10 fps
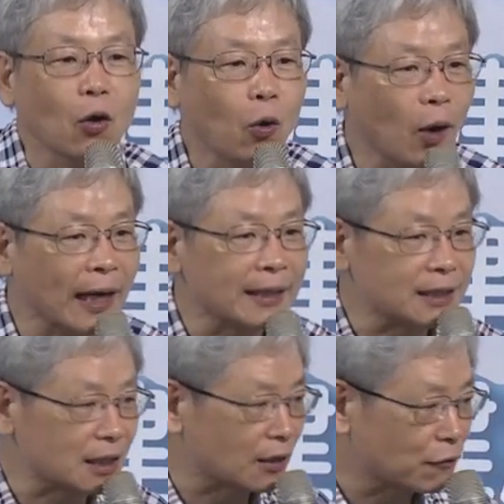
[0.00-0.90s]
患
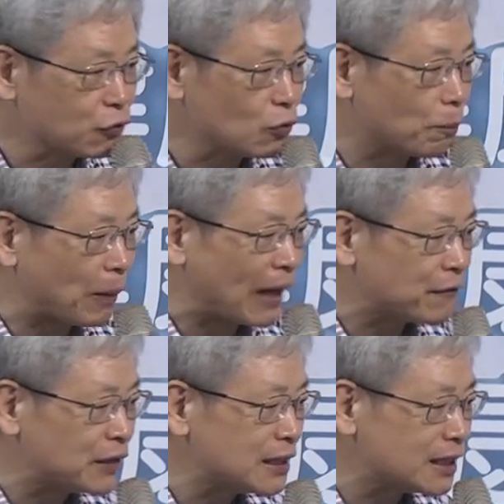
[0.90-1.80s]
者负
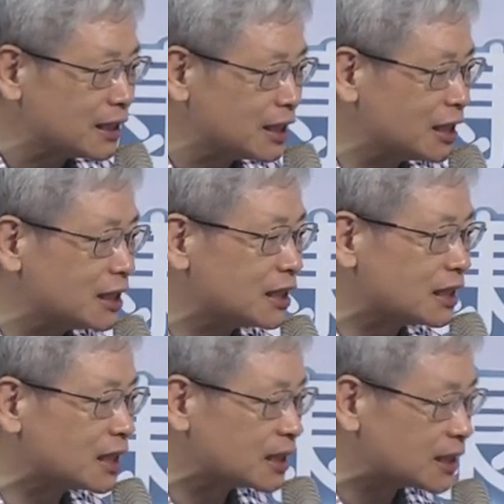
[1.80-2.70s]

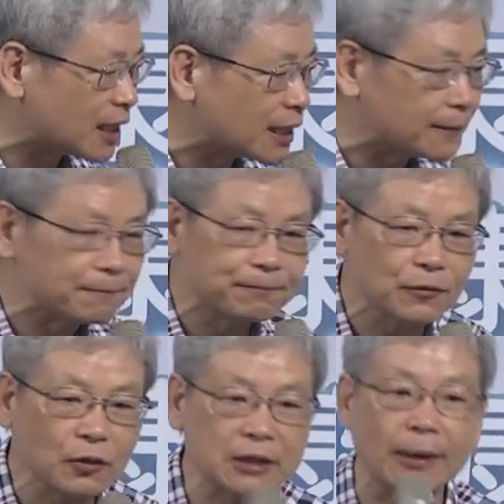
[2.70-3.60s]
70%的责任。
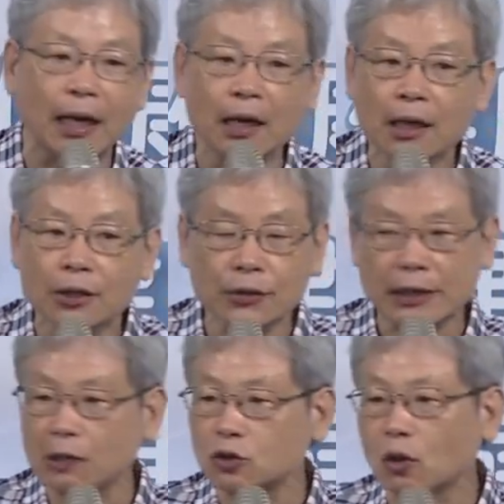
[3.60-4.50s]
为什么？因为
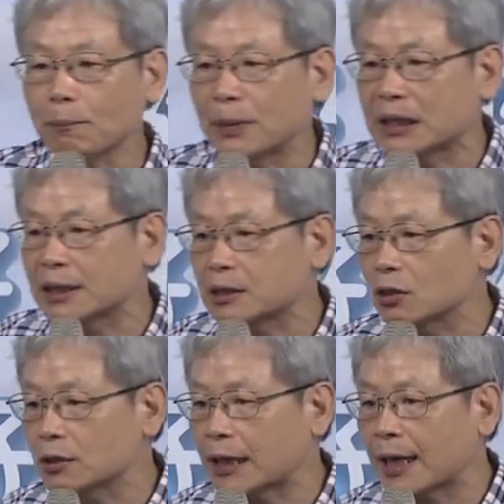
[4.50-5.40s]
到重病的时
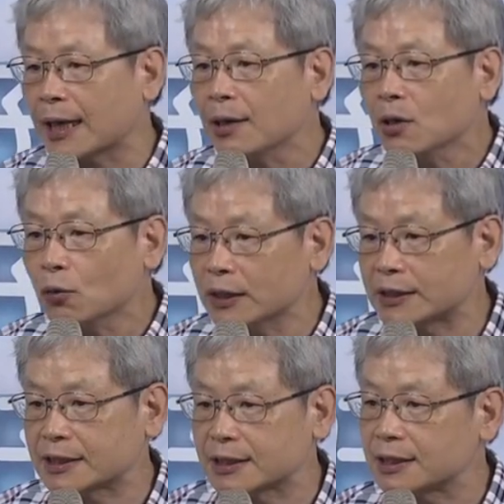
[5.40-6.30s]
候，他会
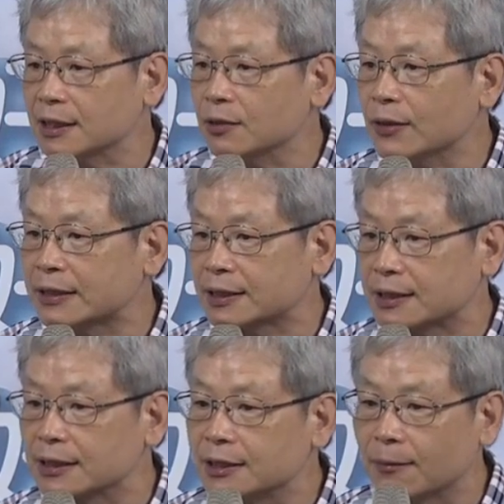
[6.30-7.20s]
死，是因为
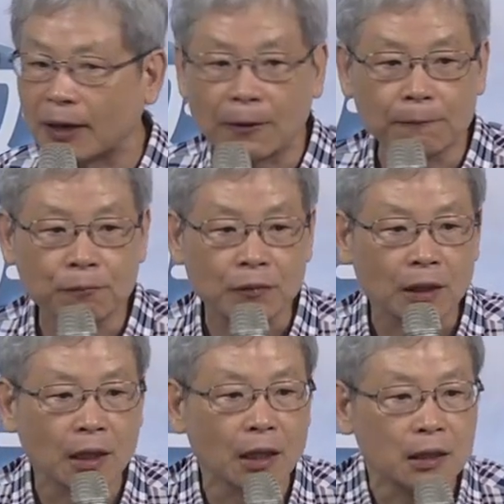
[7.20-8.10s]
死于什么？
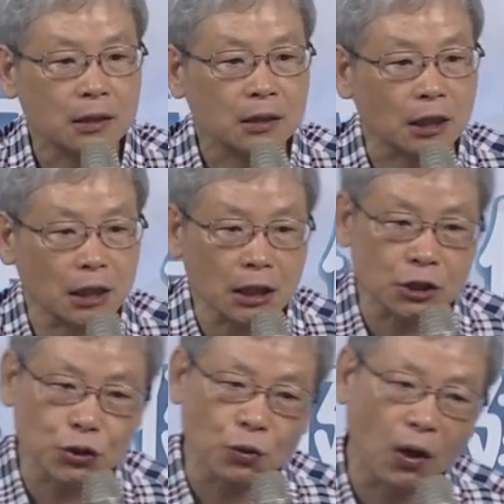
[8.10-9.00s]
体力
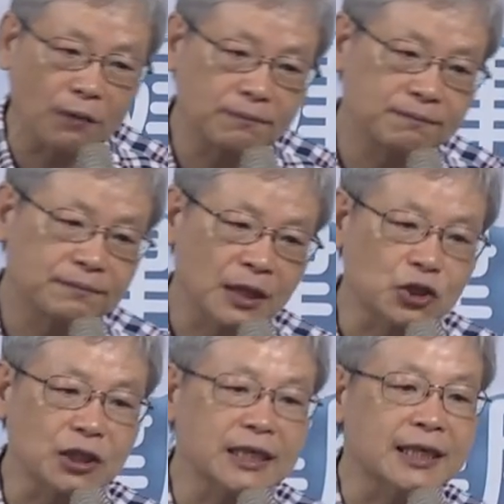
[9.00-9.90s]
虚弱。 也
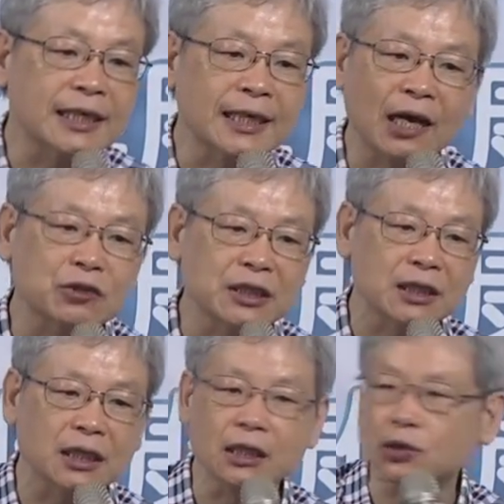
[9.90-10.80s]
就热能耗尽，
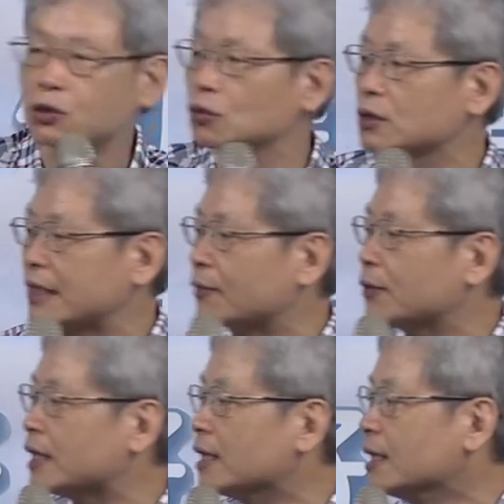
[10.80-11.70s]
体力虚弱才
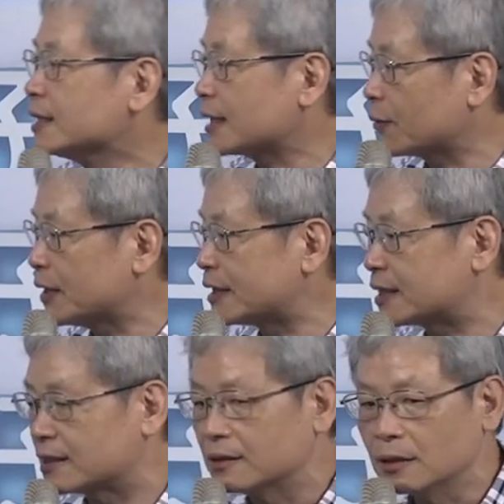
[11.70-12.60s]
会
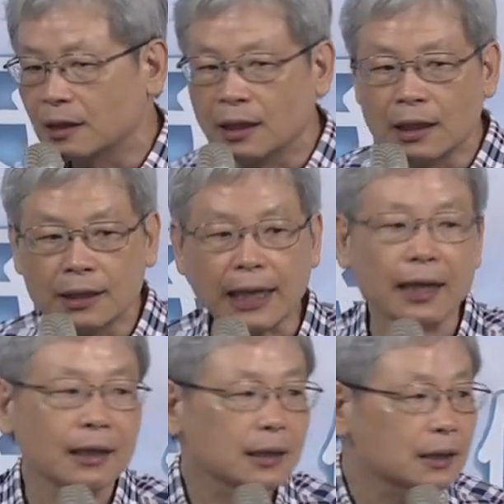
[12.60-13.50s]
死。
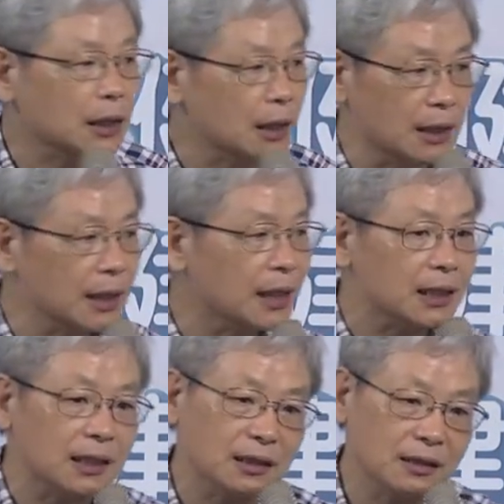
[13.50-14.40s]
那体力